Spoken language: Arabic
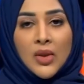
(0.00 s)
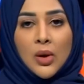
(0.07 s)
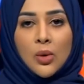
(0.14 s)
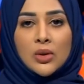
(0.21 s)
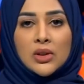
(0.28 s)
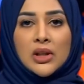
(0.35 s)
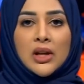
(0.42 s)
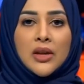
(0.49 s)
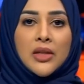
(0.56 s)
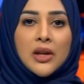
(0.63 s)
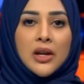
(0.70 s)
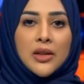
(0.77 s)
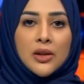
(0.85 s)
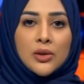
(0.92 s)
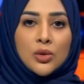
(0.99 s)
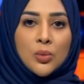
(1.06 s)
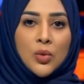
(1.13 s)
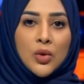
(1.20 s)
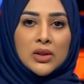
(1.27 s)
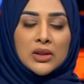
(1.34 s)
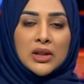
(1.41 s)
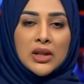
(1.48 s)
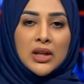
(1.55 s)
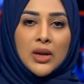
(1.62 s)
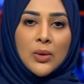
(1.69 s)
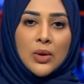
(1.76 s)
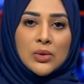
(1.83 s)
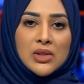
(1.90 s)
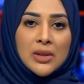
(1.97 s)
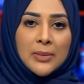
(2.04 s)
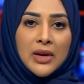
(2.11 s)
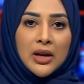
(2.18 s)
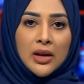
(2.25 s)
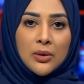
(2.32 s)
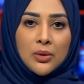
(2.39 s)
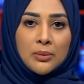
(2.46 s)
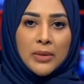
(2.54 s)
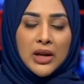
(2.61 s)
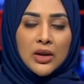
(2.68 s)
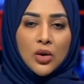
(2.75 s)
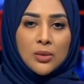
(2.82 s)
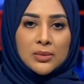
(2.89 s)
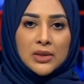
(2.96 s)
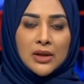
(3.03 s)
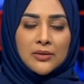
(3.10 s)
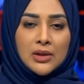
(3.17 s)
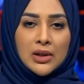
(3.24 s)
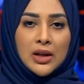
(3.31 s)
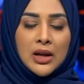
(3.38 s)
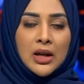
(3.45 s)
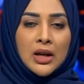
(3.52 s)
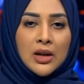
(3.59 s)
قتل ثلاثة مواطنين وأصيب آخر بينهم طفل